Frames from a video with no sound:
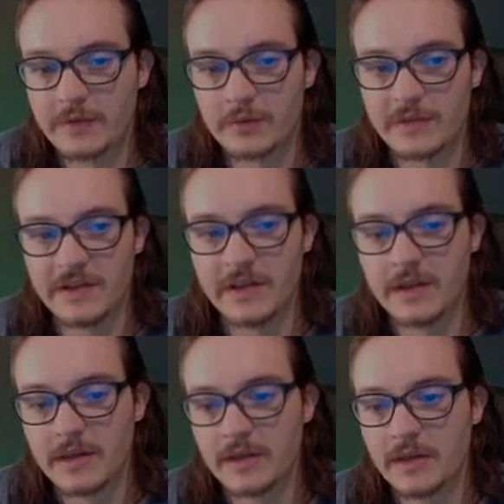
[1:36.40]
se sont dit,
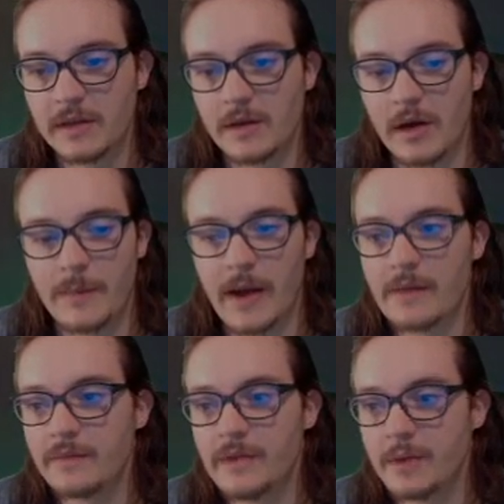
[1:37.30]
à
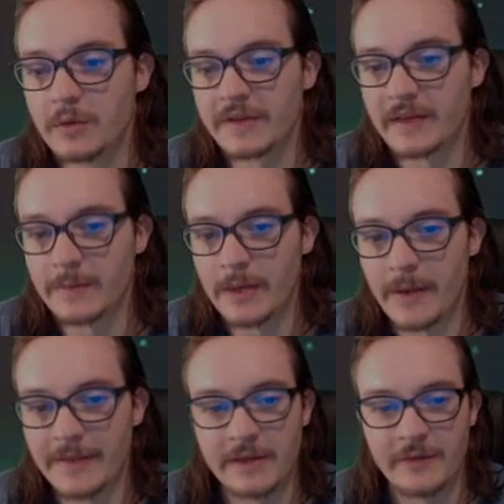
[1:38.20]
Prime Vidéo, ça s'appelle
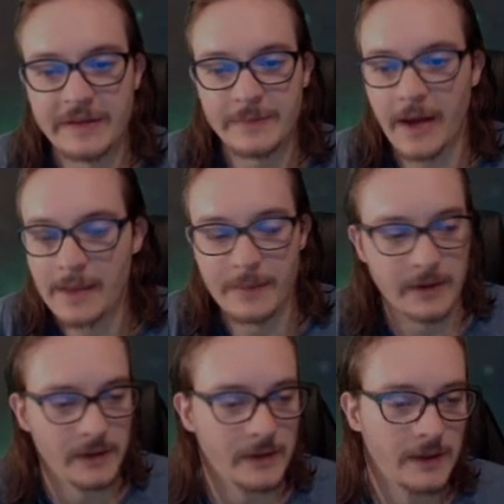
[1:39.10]
pas Netflix Prime.
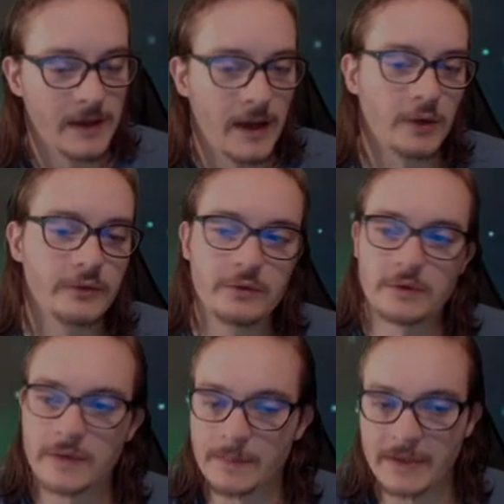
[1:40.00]
Alors du coup,
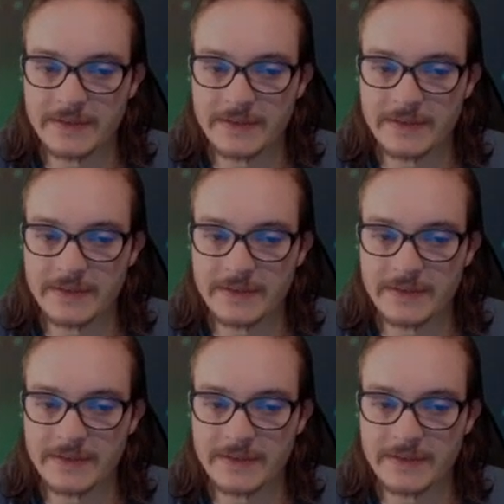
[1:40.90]
on va appeler